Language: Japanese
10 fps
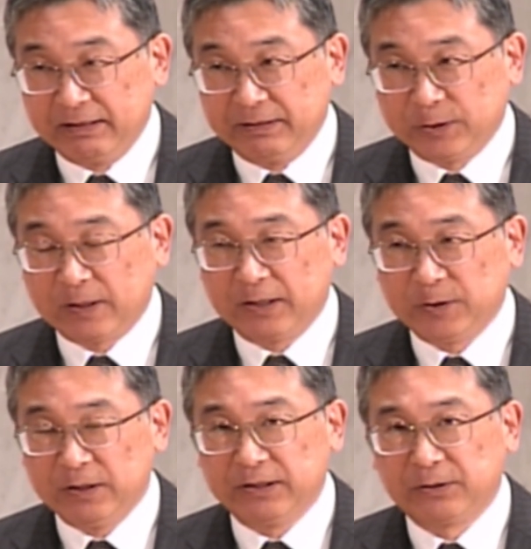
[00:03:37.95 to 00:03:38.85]
しか
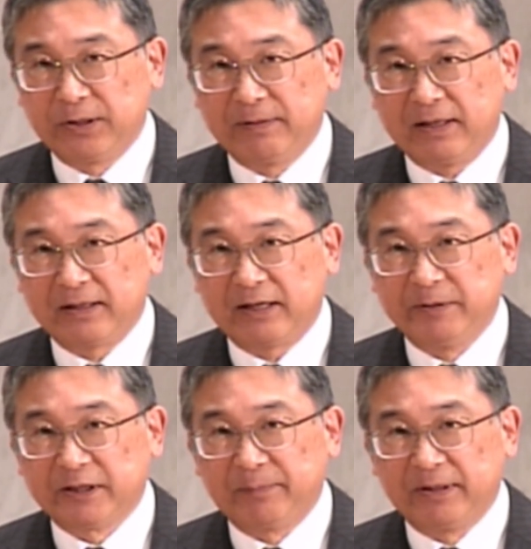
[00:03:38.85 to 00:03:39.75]
しそれは
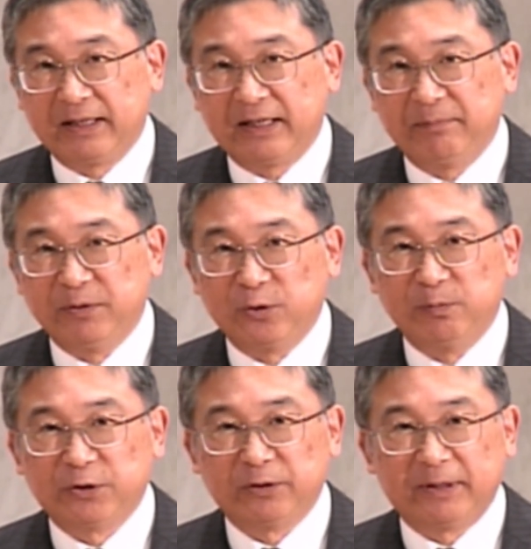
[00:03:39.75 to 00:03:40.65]
神様が実
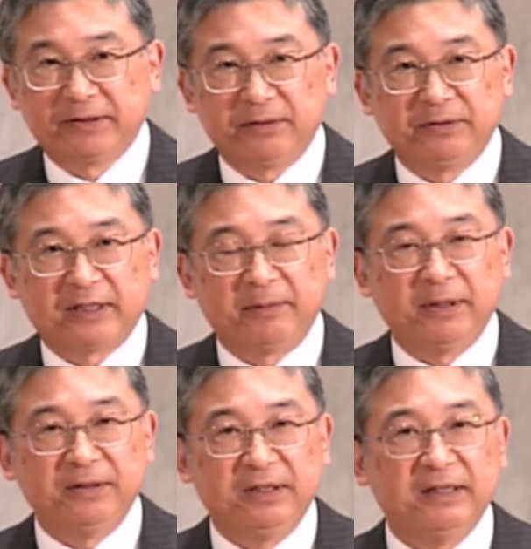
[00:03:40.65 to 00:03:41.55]
を結ばせるた
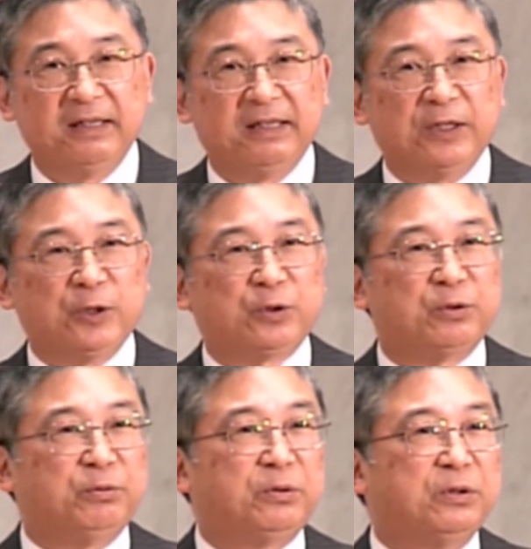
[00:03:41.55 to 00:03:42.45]
めに
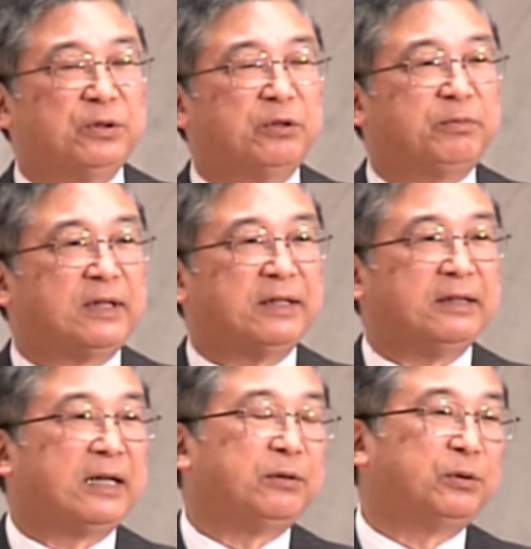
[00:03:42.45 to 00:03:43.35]
祝福の
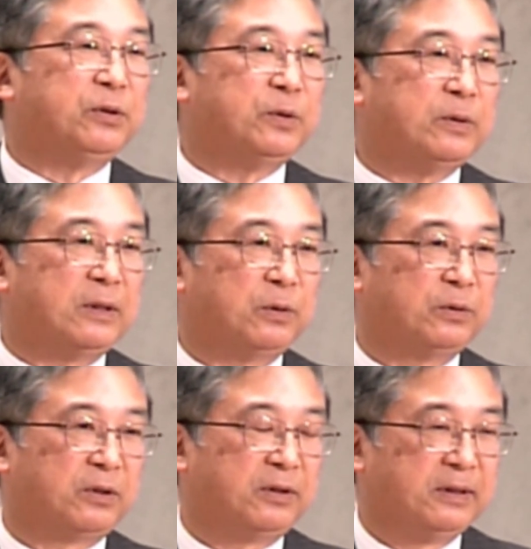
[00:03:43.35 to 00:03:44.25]
プランであるというふうな
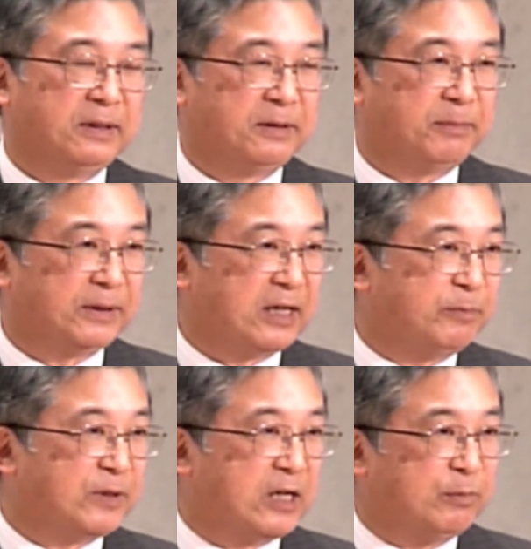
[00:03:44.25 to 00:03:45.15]
ことまた
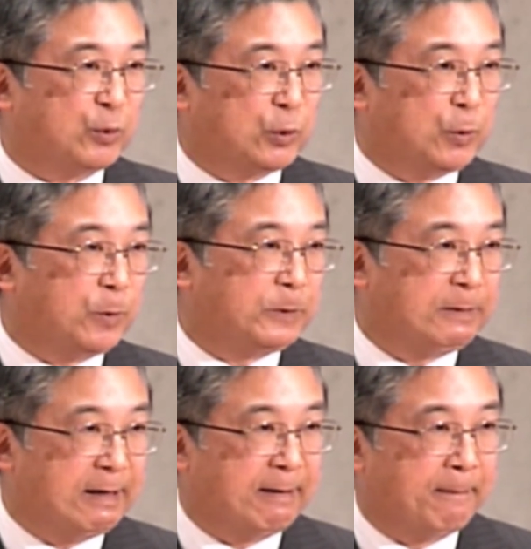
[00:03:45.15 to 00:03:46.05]
アブラハムを通
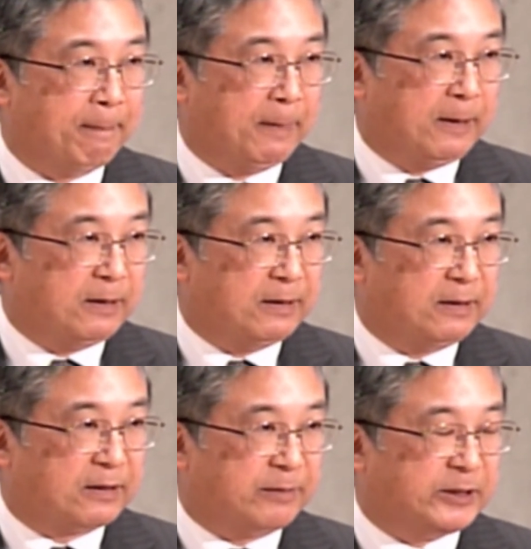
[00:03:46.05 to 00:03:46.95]
して
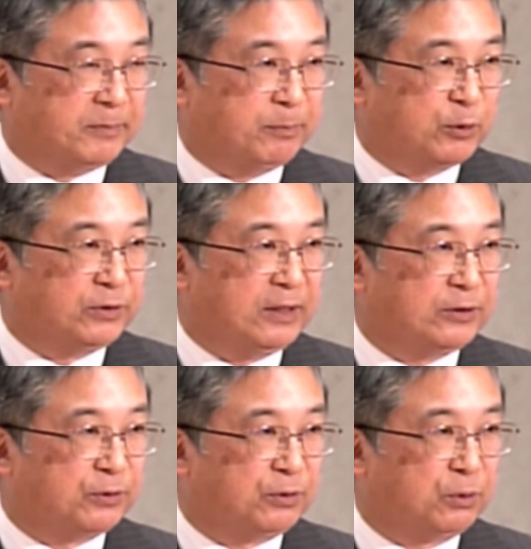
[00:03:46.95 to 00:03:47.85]
神様もすで
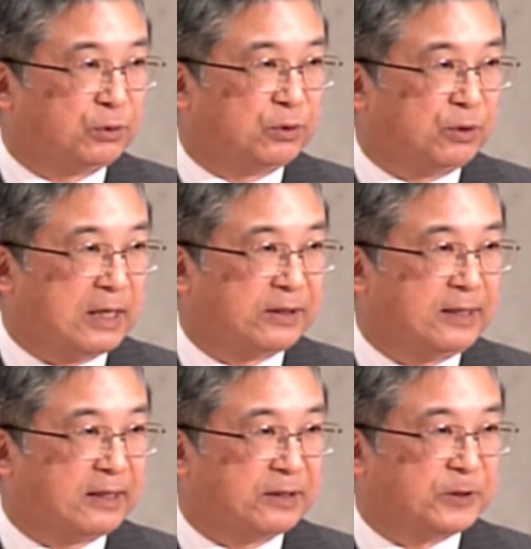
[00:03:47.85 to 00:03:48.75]
にそのことを
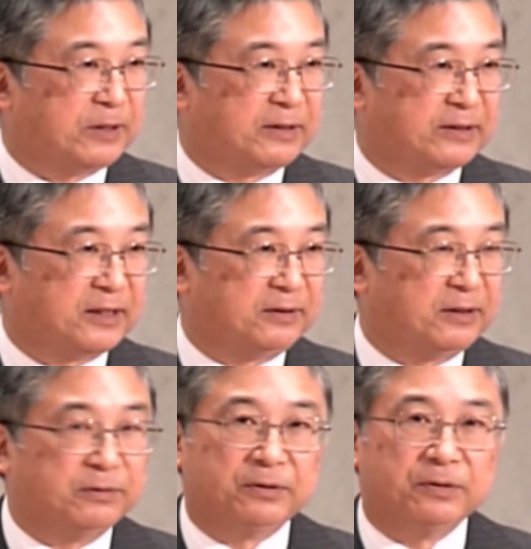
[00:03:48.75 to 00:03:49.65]
明らかにしてくださっ
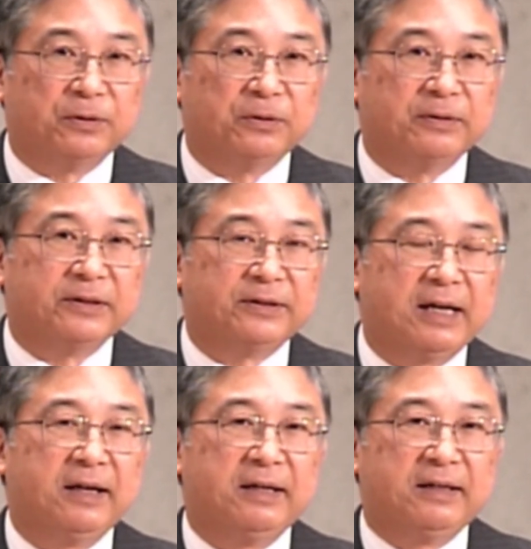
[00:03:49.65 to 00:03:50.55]
ているということをです
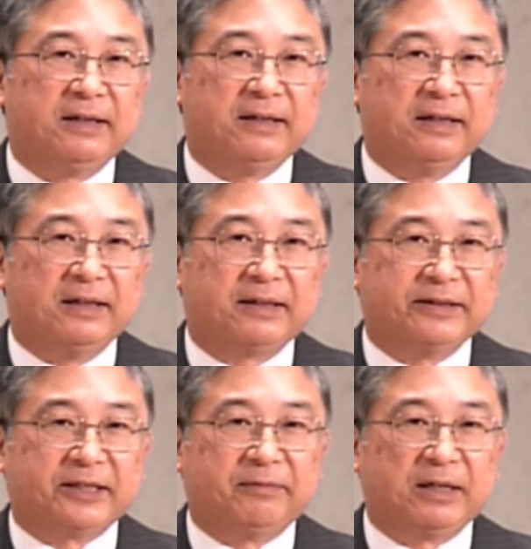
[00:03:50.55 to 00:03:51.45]
ね今
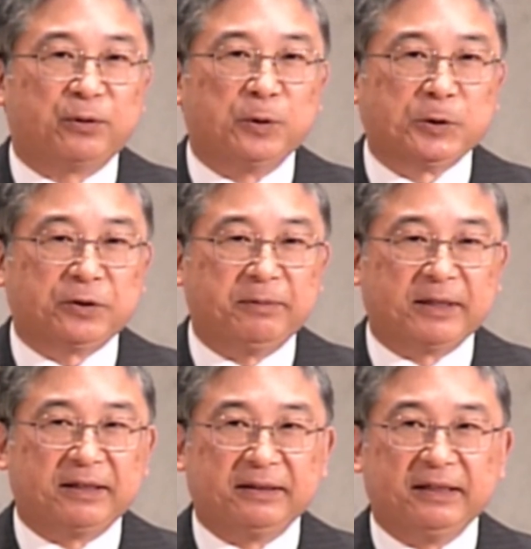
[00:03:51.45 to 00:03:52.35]
朝はご一緒に
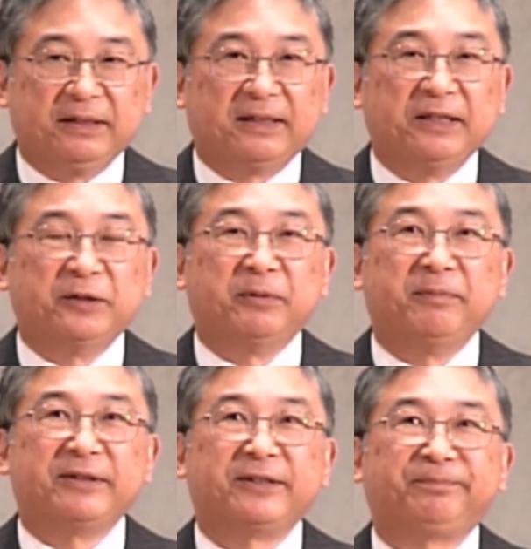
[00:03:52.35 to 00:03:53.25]
学んでいきたいと
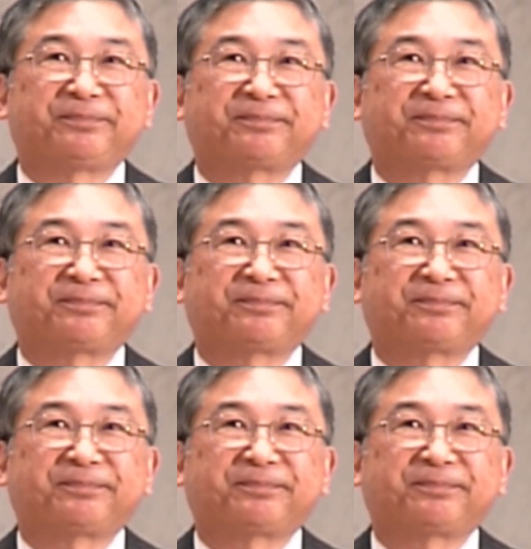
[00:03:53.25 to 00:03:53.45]
思います。